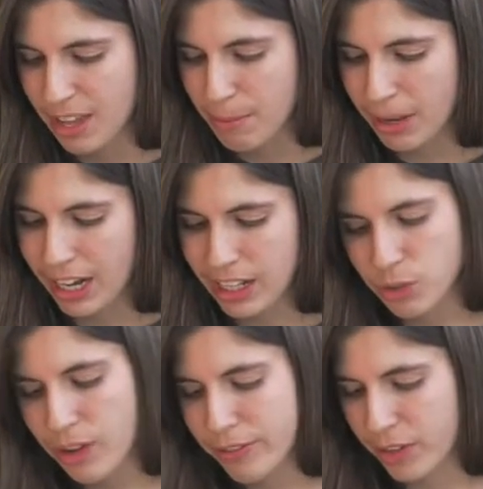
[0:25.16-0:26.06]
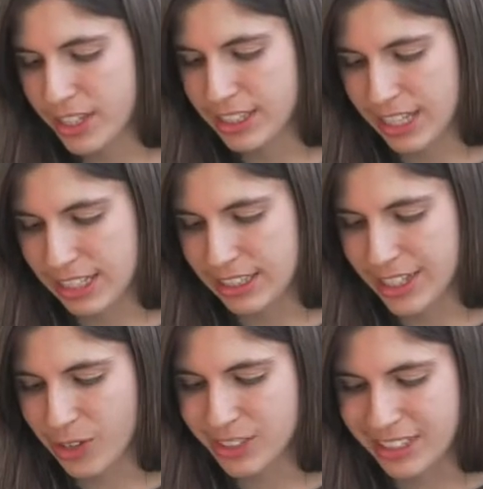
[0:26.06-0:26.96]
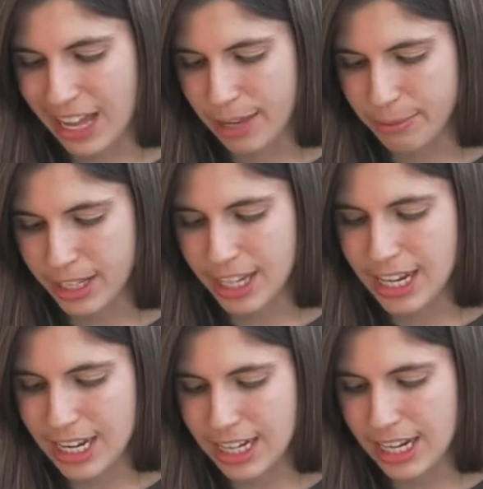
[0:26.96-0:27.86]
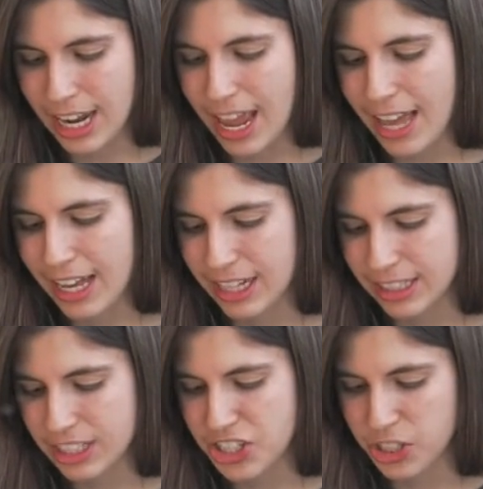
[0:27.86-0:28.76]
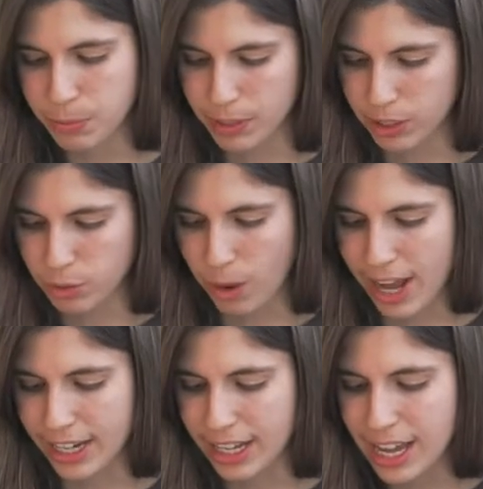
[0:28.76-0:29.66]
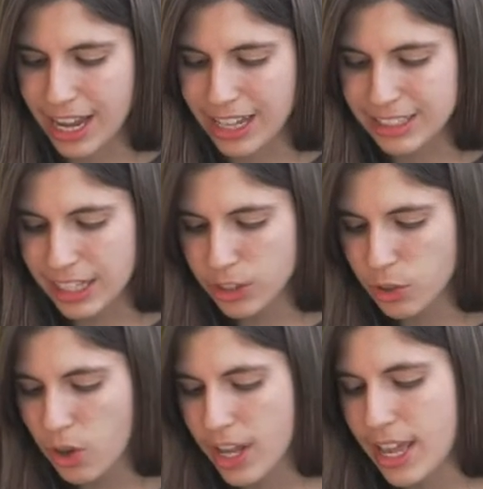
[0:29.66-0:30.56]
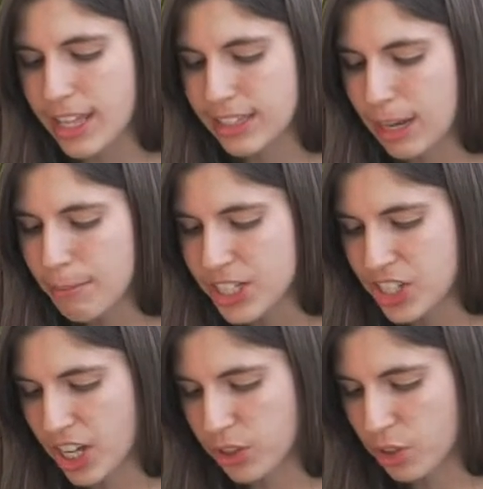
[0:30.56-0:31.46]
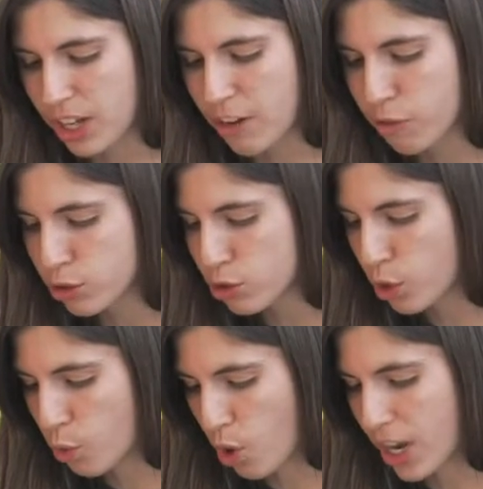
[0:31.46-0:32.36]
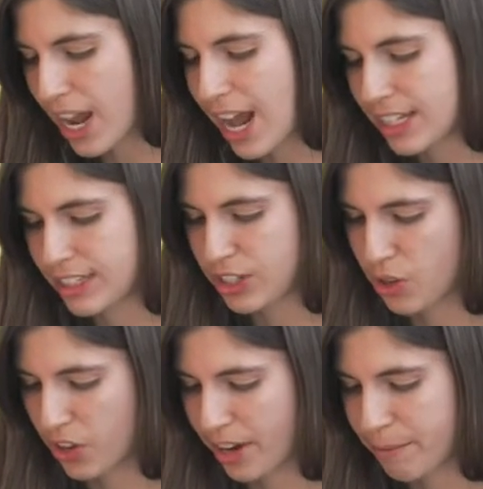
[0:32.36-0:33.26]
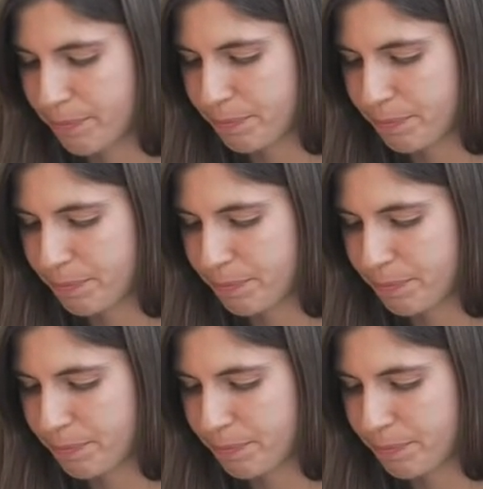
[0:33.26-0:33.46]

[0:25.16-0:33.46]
Parlando a voi stessi con salmi, inni e cantici spirituali, cantando e salmeggiando nel vostro cuore al Signore.